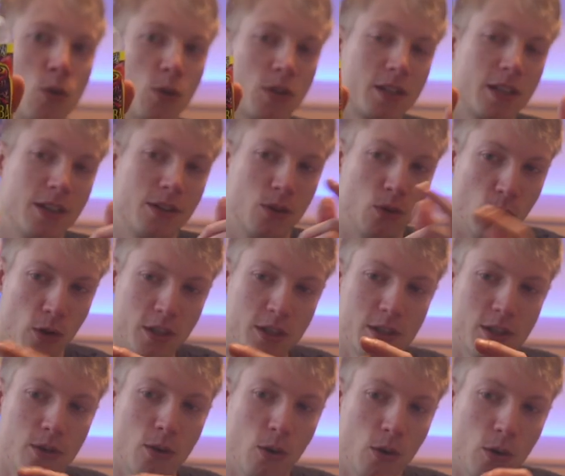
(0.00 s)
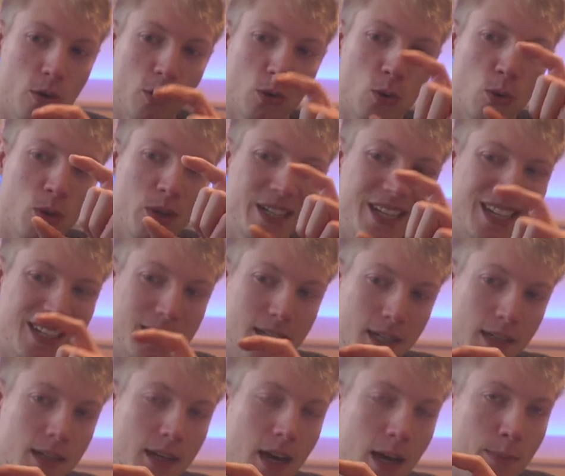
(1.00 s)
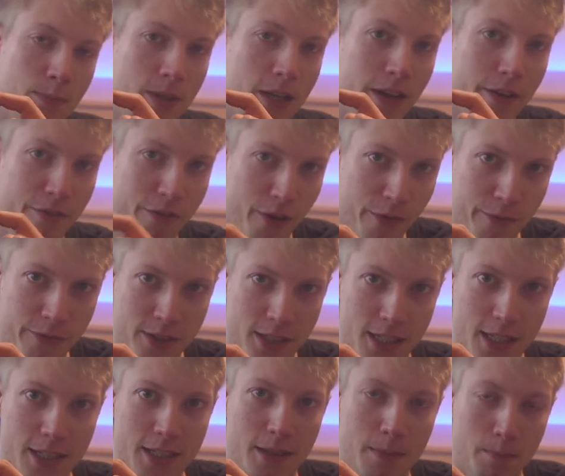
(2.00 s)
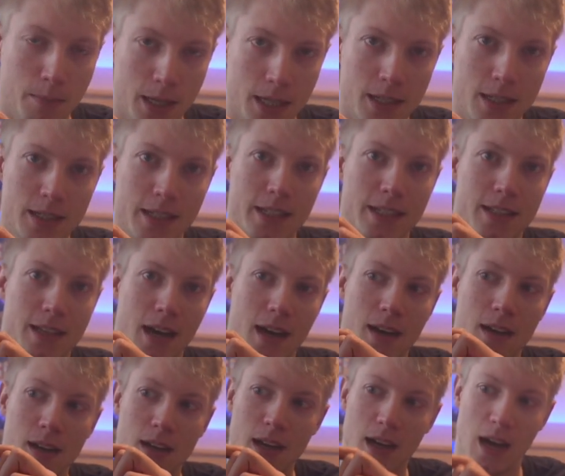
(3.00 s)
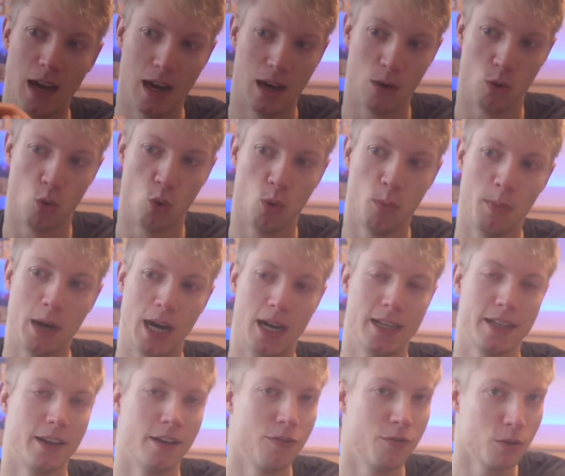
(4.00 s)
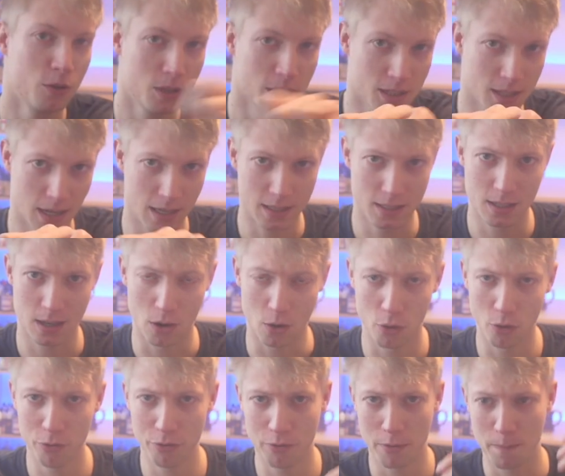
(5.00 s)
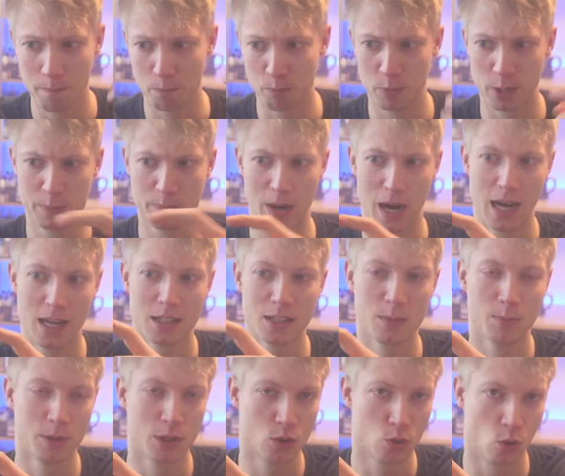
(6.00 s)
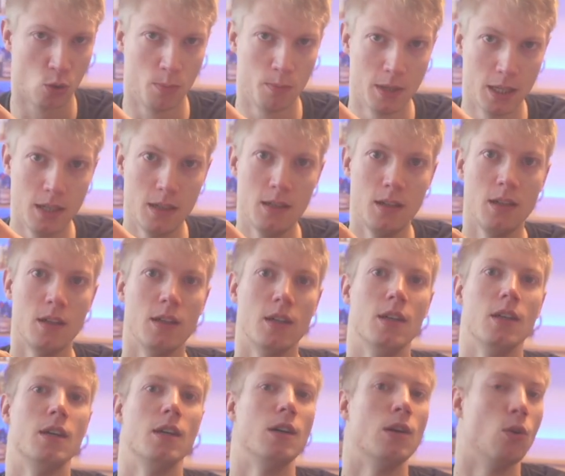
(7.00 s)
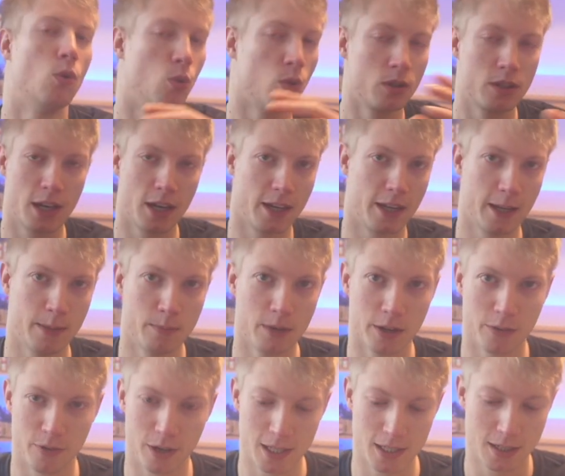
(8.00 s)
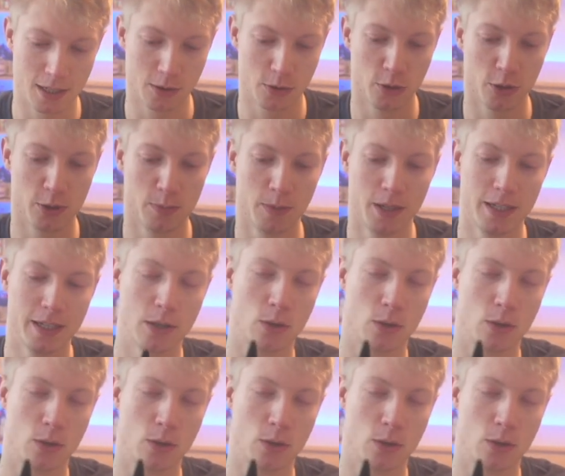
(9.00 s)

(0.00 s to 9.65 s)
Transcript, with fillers: Kostet 19 Euro. Da drin habt ihr 50 Milliliter Aroma. Ihr füllt das Ganze auf mit Base bis oben hin und gegebenenfalls natürlich mit